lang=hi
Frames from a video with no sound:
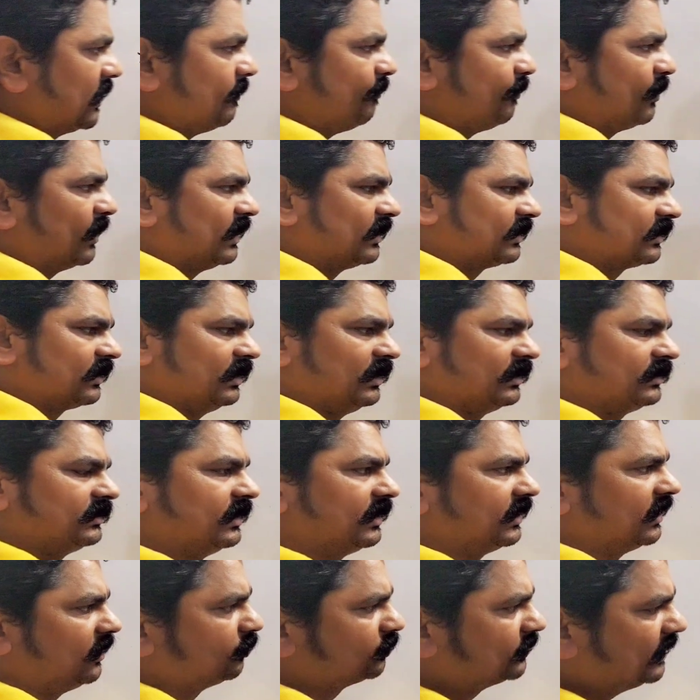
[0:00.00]
होता है पलट के लिख
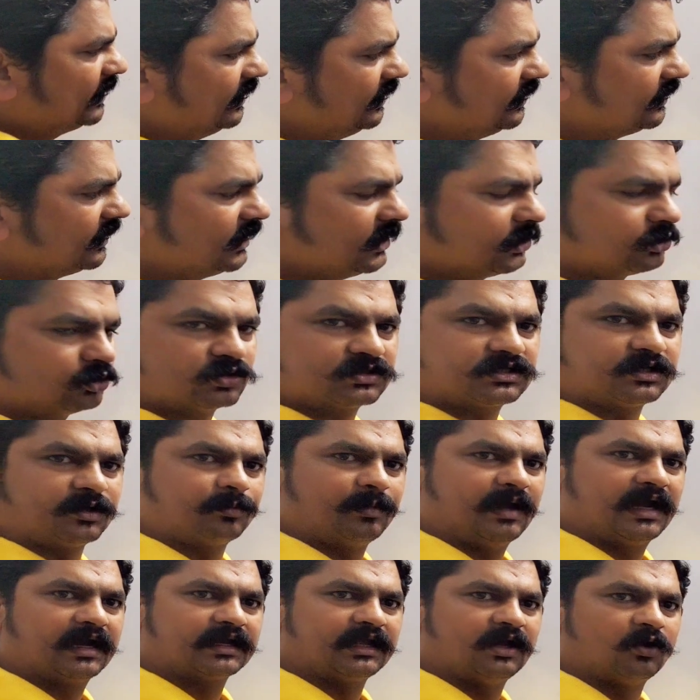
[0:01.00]
देना होता है तो सन
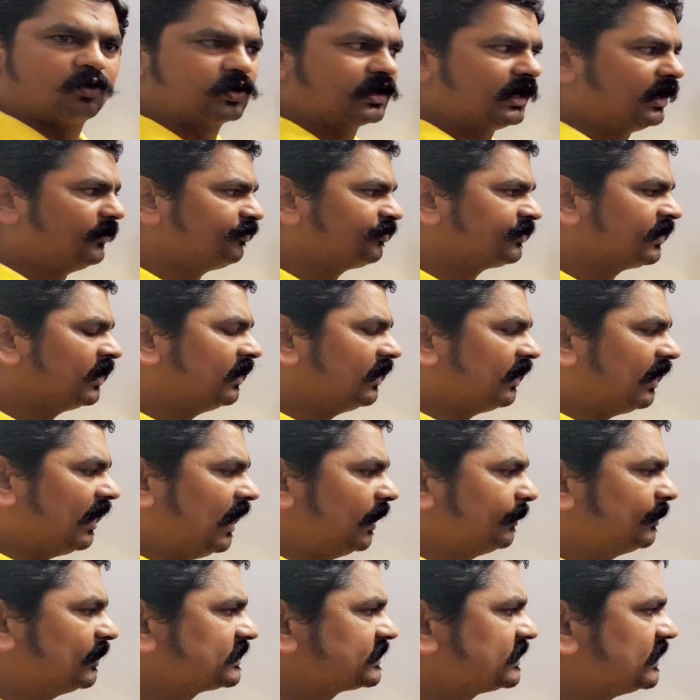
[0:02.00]
में आ गया होगा
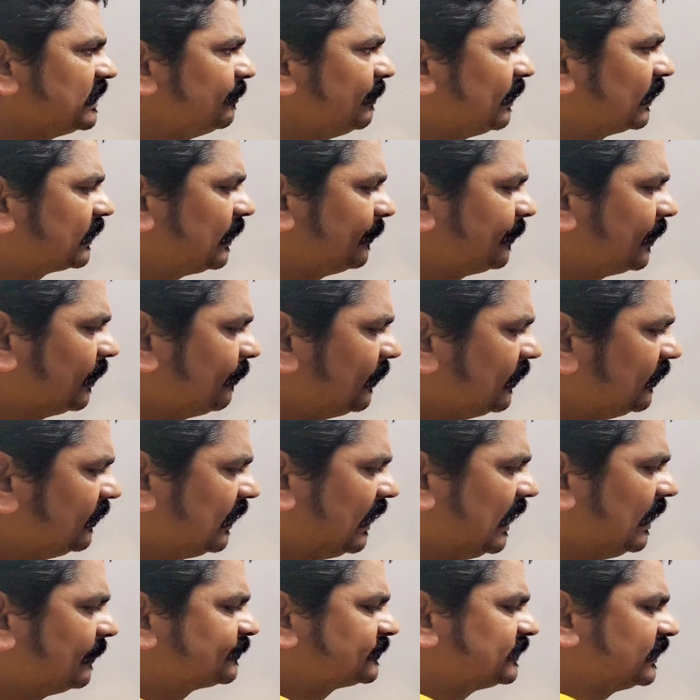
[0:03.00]
अब इसी में कभी भी
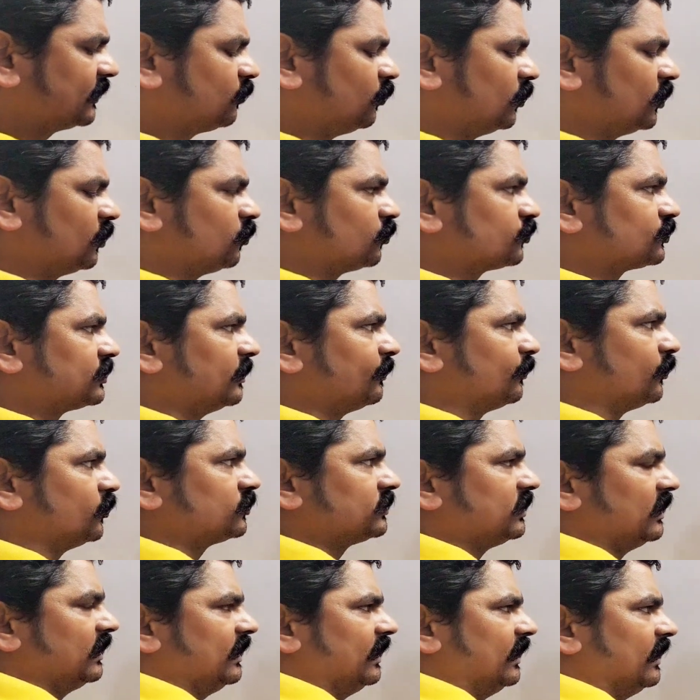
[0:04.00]
आपसे कोई क्वेश्चन
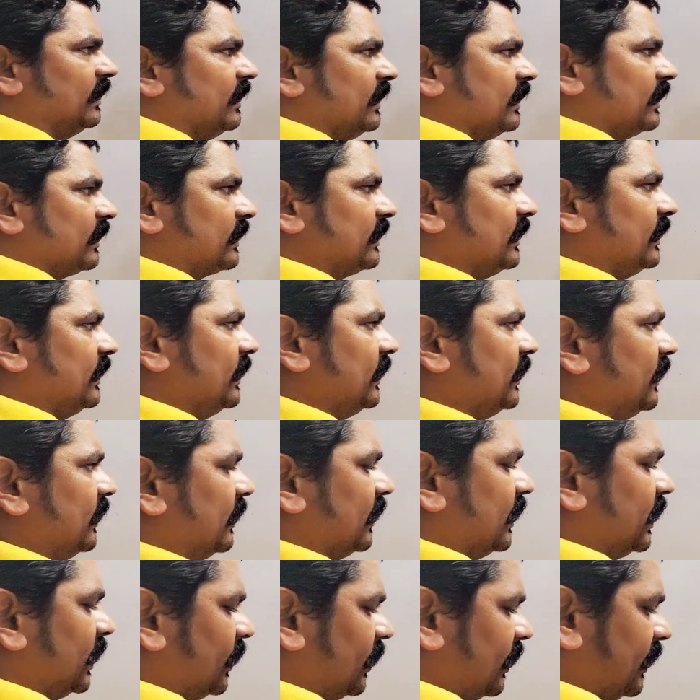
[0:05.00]
पूछ ले कि
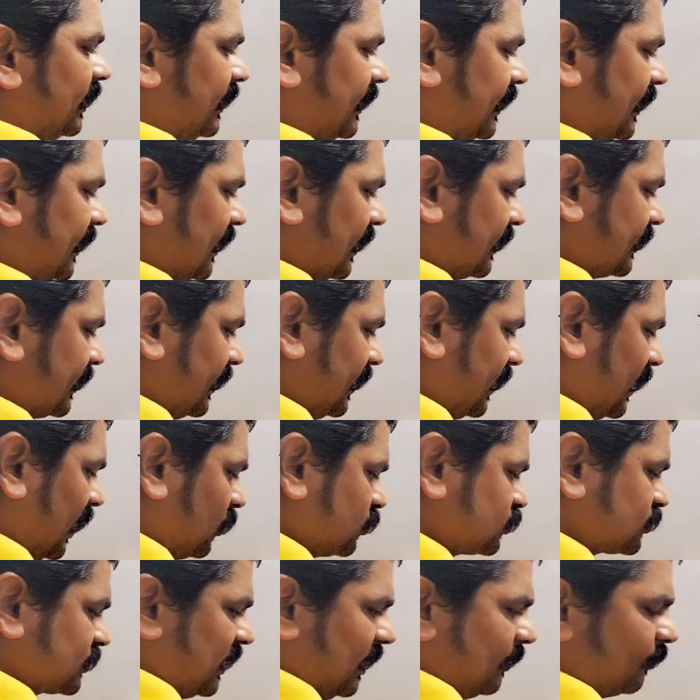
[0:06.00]
ए अकेला
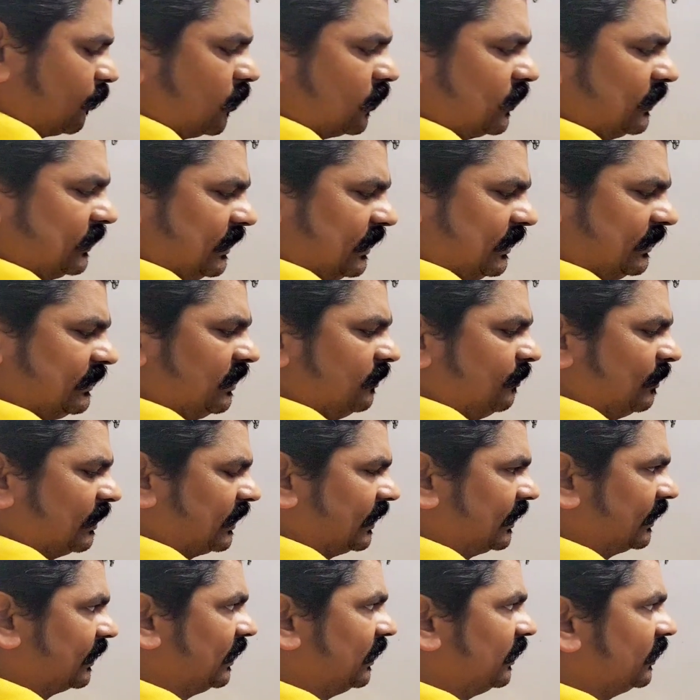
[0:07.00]
उस काम को कितने दिन में
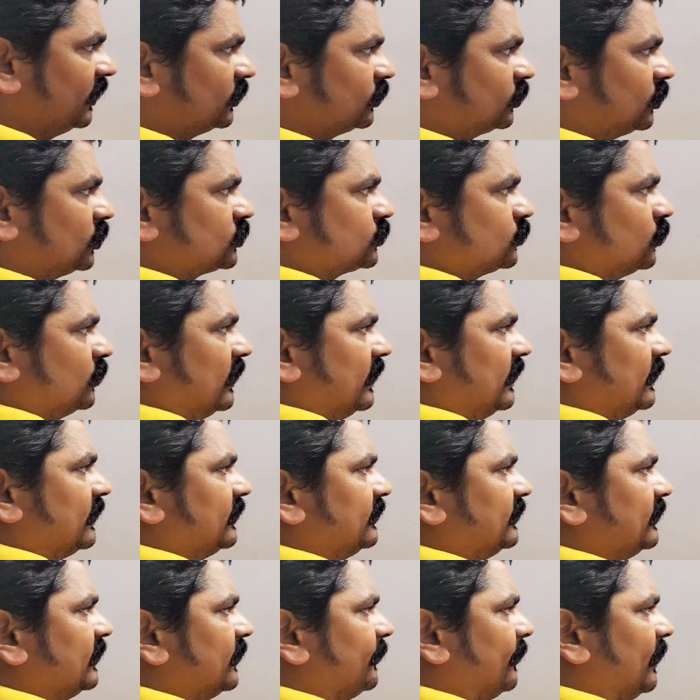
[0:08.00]
करेगा तो स्टूडेंट
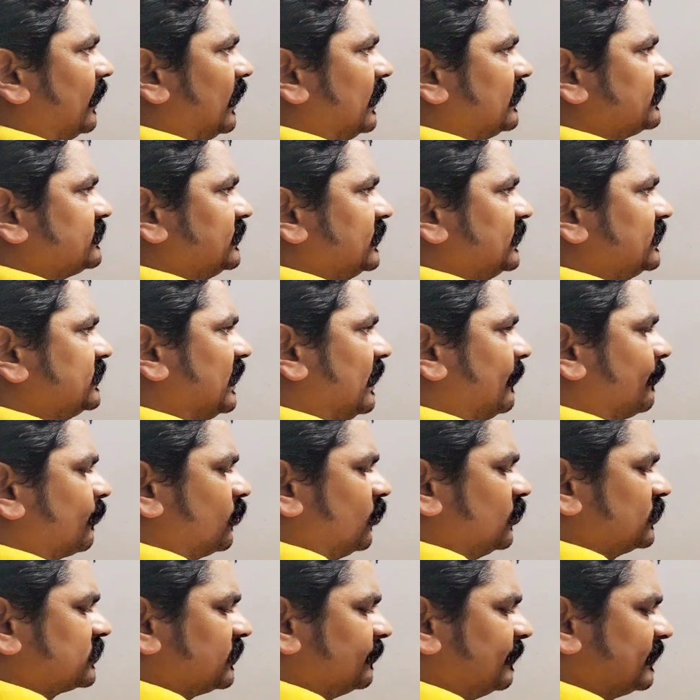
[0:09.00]
ये वाला चीज़
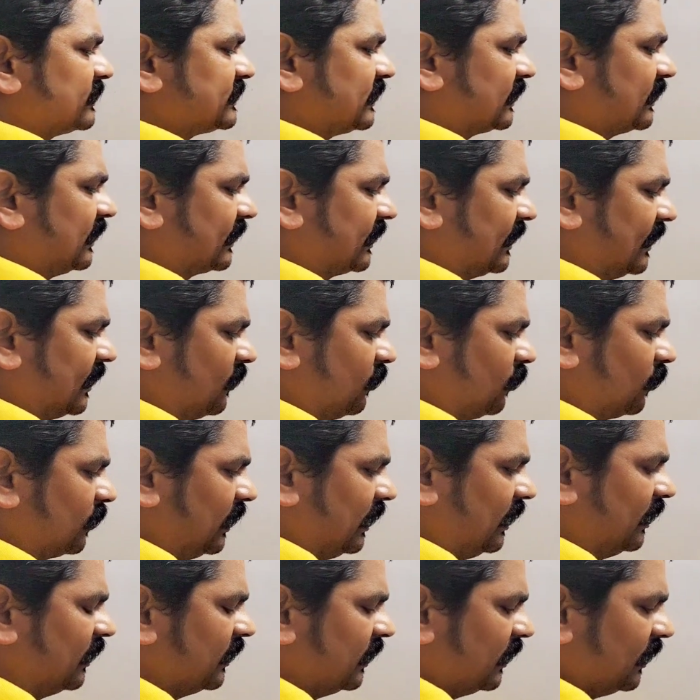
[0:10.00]
आपको इसमें से घटाना
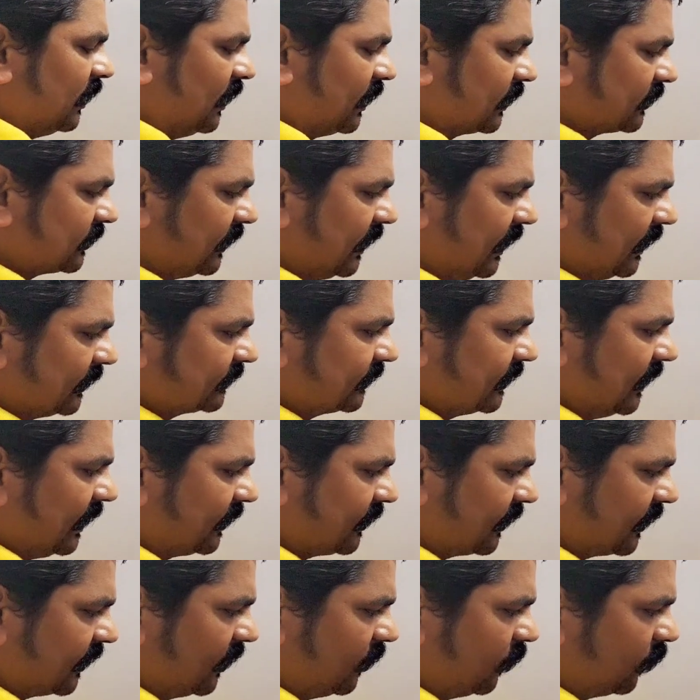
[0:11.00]
होगा अर्थात क्या
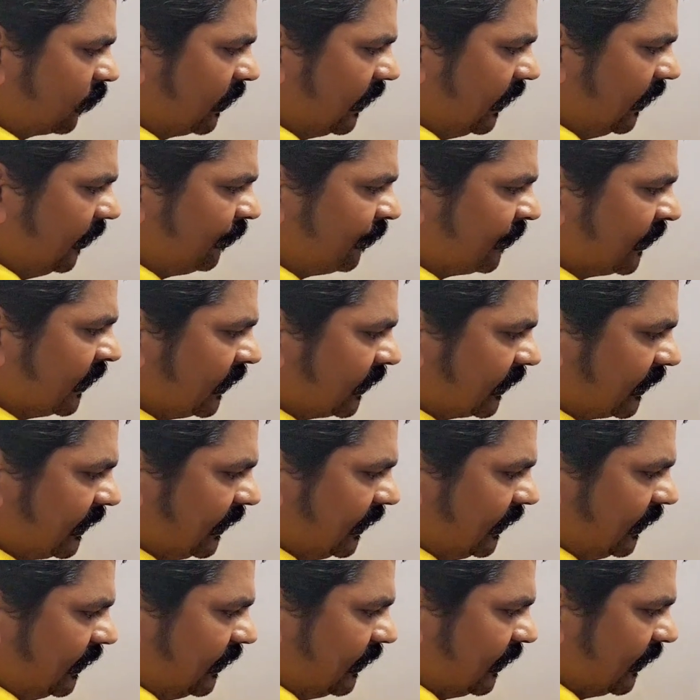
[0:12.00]
करना होगा
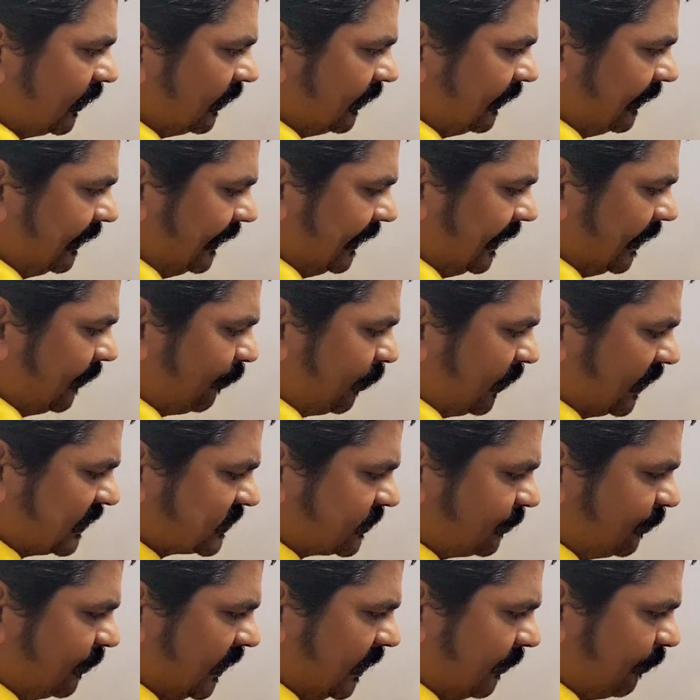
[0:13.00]
कि ए
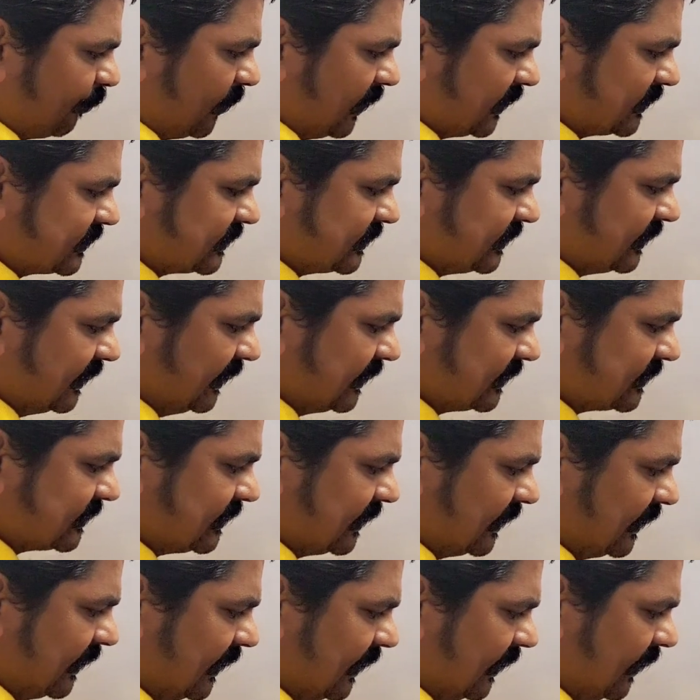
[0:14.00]
प्लस बी प्लस सी
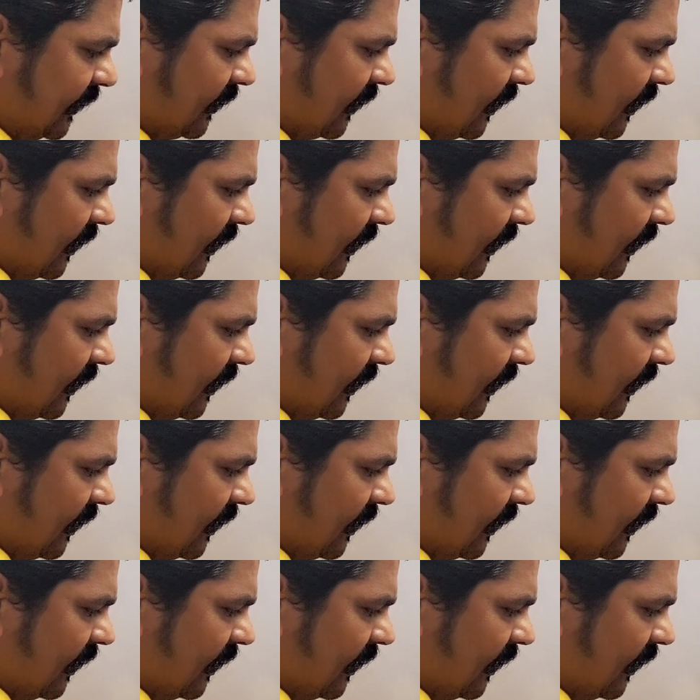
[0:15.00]
से